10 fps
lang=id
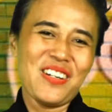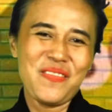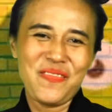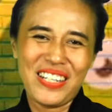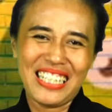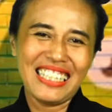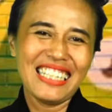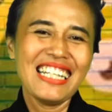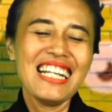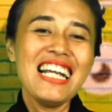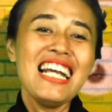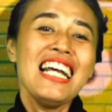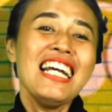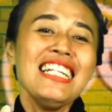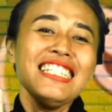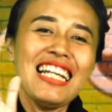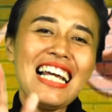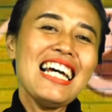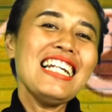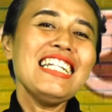Komplit.
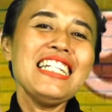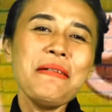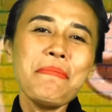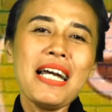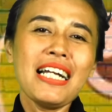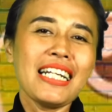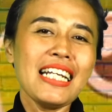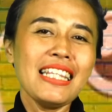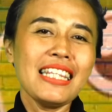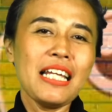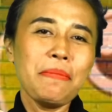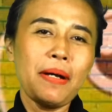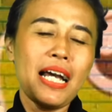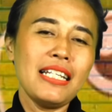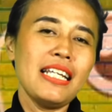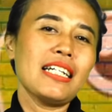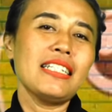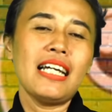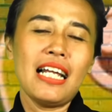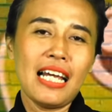Jalan ini makin tanpa ada
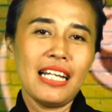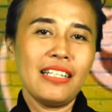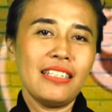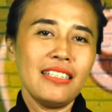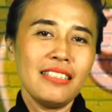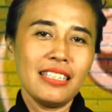kendala ya toh.